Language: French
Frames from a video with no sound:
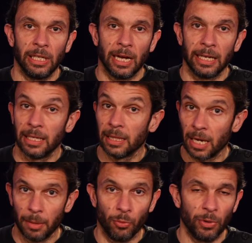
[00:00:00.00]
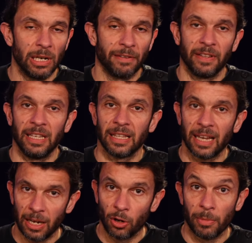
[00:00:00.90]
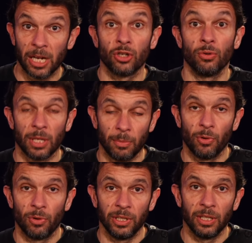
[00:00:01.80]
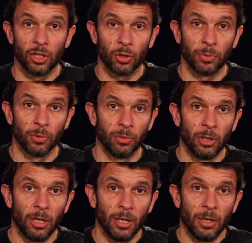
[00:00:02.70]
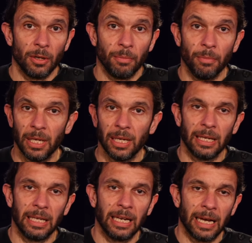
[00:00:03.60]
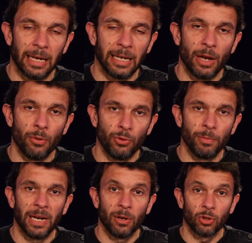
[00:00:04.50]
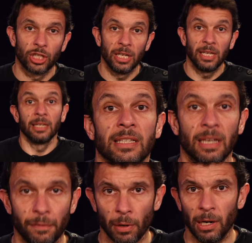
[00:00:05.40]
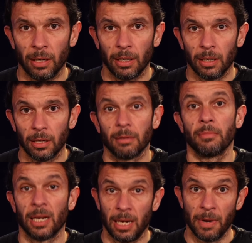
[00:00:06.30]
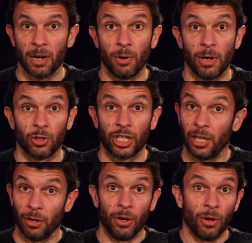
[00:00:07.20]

Il a été très bon, il a fait des très grands matchs, notamment en Ligue des Champions, mais il a eu du mal à enchaîner. Cette fois, Bradley Barcola enchaîne.